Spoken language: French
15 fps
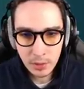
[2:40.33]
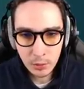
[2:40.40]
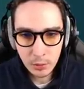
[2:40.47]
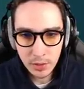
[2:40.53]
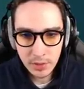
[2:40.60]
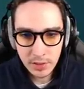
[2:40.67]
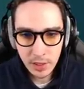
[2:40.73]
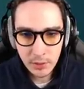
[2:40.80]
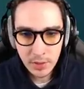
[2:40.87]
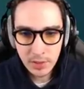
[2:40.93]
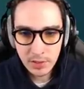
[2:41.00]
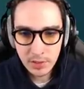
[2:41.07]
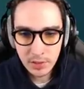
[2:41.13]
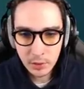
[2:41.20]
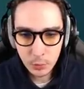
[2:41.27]
Ok, donc on a
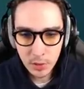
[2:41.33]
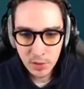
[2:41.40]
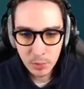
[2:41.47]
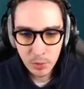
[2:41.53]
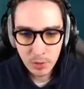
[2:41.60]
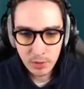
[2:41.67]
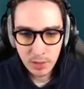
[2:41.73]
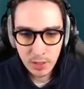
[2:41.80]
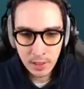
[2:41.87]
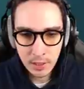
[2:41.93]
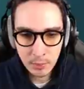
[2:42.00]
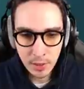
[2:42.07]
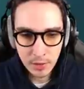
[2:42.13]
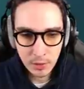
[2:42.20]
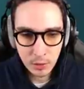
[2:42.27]
terminé ces trois
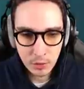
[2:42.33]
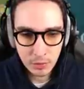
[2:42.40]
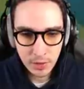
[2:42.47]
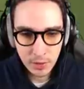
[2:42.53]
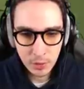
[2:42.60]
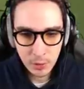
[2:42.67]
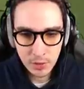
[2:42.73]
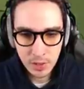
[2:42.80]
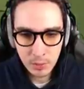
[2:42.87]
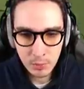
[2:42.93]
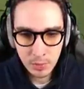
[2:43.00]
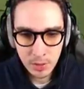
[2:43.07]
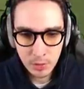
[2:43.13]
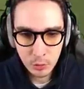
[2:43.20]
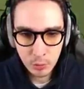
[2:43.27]
spots-là. Maintenant, on va se
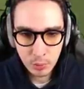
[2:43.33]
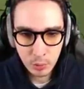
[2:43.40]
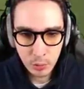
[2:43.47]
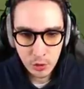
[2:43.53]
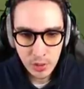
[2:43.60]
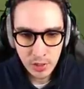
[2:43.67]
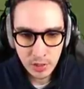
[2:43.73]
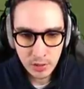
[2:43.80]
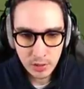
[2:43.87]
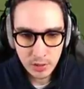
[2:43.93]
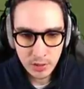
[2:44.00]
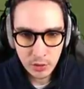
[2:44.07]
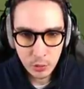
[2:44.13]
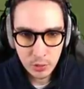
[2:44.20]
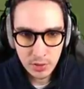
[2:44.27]
TP au
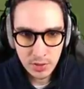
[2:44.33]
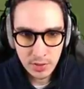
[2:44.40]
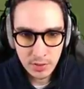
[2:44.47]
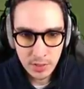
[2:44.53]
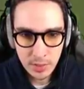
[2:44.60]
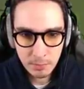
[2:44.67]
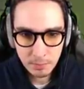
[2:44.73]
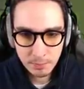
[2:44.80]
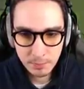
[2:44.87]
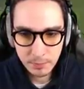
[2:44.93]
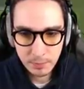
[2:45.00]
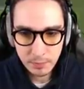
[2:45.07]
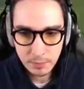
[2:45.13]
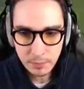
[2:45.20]
prochain qui est juste ici.